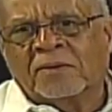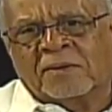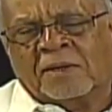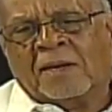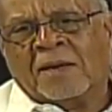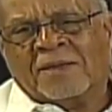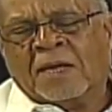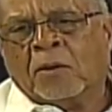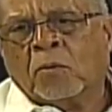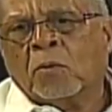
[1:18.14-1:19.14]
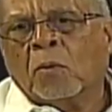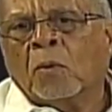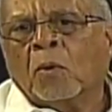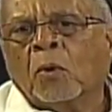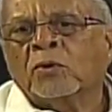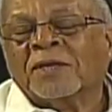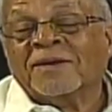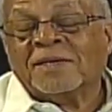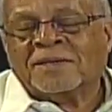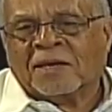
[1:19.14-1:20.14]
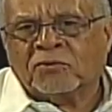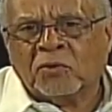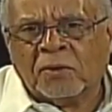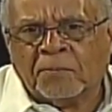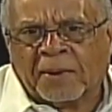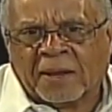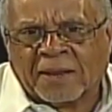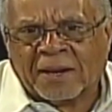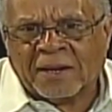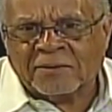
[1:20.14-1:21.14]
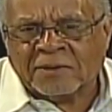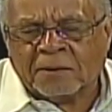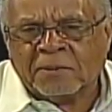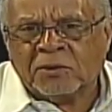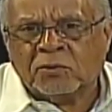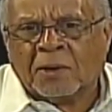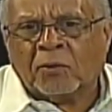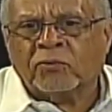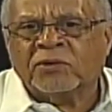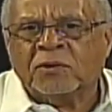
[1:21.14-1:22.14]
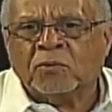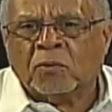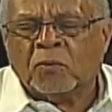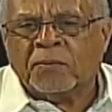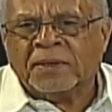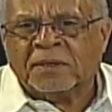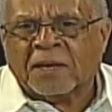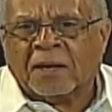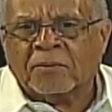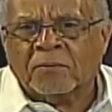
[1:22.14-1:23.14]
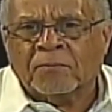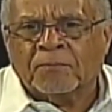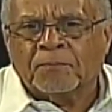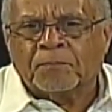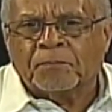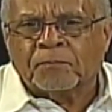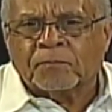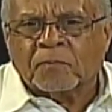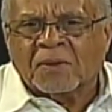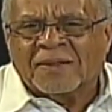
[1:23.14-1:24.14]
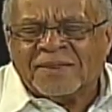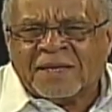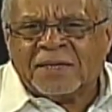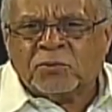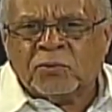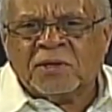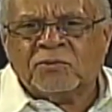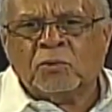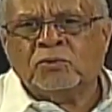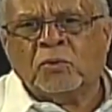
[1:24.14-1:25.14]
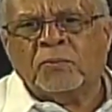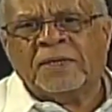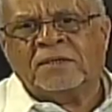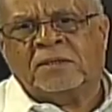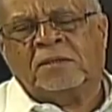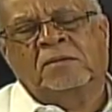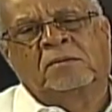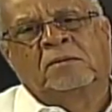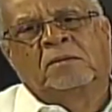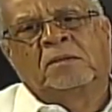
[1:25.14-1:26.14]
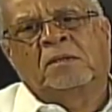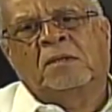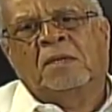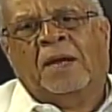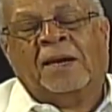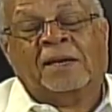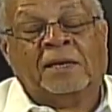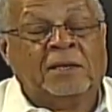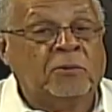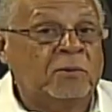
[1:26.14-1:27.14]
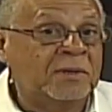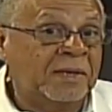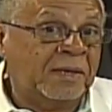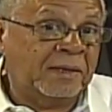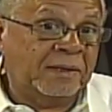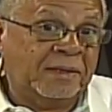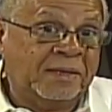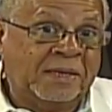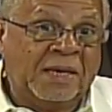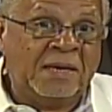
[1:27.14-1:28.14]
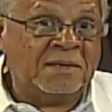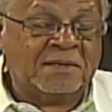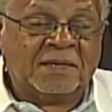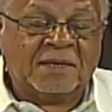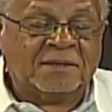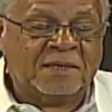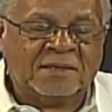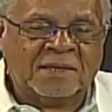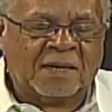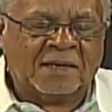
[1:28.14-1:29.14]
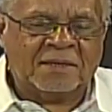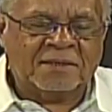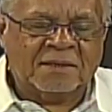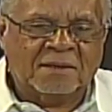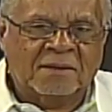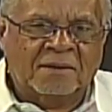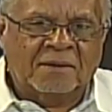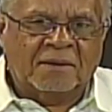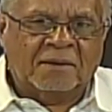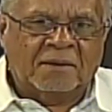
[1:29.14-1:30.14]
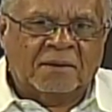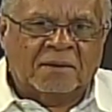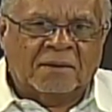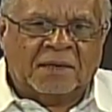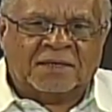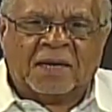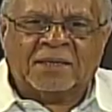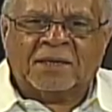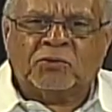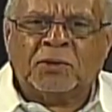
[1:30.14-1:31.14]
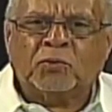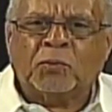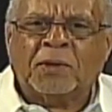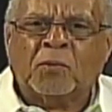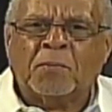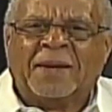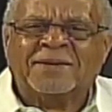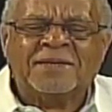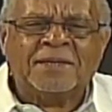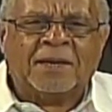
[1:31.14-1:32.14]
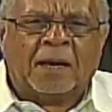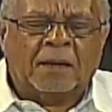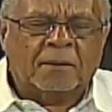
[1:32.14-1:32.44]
se añadieron otras estaciones para darle el servicio a los indocumentados. De esos 18 meses, alrededor de 15, 16, esas estaciones estuvieron vacías.